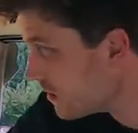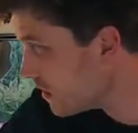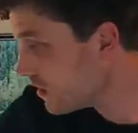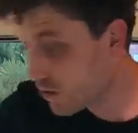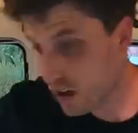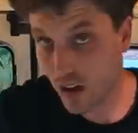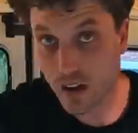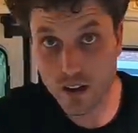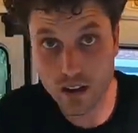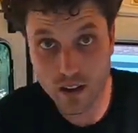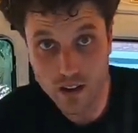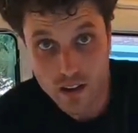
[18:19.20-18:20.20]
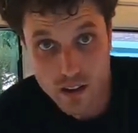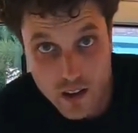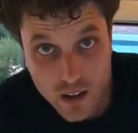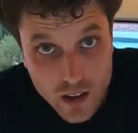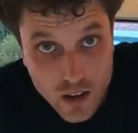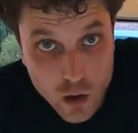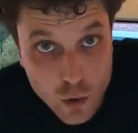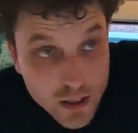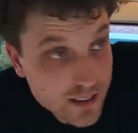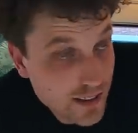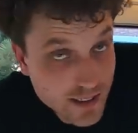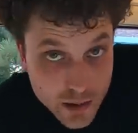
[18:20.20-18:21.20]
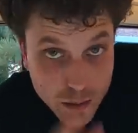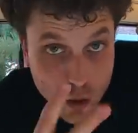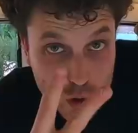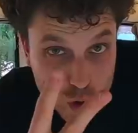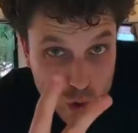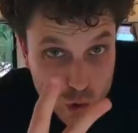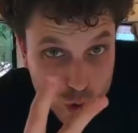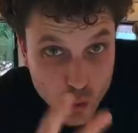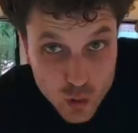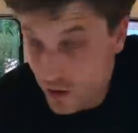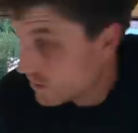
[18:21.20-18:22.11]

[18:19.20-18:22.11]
Et voilà. Le matin, ça prend deux secondes.